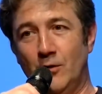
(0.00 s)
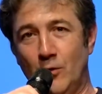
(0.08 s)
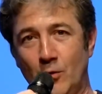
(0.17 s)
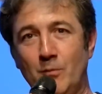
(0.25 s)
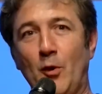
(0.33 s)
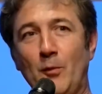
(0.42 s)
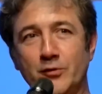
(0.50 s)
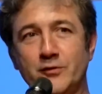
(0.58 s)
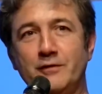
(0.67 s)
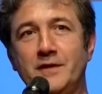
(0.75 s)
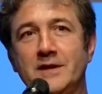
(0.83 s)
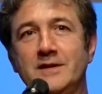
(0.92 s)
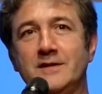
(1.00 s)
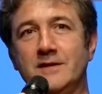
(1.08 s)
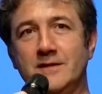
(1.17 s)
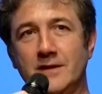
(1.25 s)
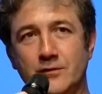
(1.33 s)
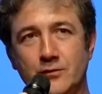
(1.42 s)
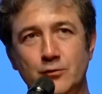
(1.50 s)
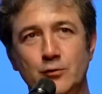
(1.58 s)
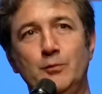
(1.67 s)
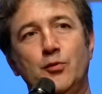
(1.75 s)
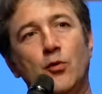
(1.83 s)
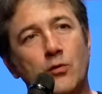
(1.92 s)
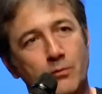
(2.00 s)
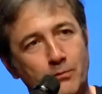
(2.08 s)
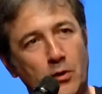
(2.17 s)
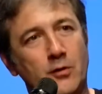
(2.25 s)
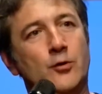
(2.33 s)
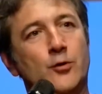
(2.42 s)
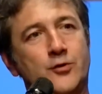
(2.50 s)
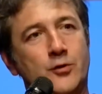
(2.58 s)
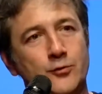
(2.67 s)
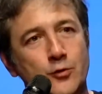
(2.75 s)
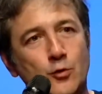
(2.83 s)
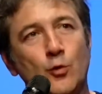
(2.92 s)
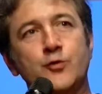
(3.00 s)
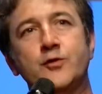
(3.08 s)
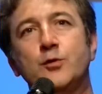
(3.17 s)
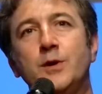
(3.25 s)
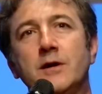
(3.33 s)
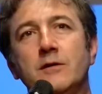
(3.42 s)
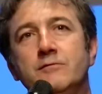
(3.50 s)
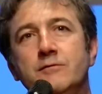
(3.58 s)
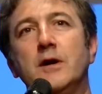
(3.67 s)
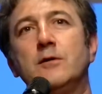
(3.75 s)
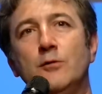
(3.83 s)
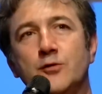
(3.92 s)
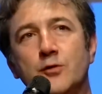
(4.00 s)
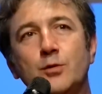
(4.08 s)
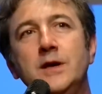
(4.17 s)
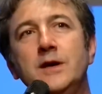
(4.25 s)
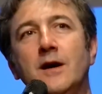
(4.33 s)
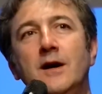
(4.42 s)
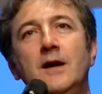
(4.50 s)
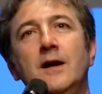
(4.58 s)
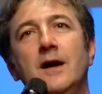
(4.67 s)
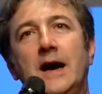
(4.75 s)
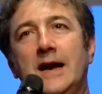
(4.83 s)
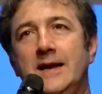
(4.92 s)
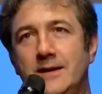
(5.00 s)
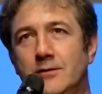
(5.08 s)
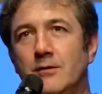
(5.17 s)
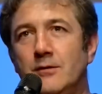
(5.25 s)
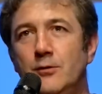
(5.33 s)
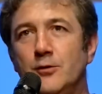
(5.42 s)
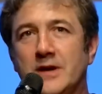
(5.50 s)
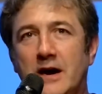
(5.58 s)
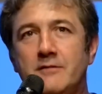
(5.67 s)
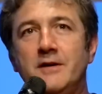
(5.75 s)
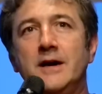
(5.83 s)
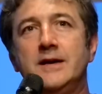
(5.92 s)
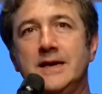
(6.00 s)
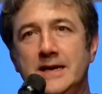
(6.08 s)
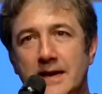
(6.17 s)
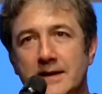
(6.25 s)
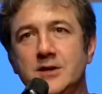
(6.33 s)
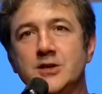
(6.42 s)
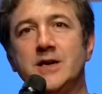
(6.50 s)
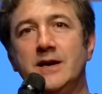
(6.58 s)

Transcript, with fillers: on me propose de faire des essais dessus pour prendre le temps de construire une voie, construire, aller dans le travail qu'il a déjà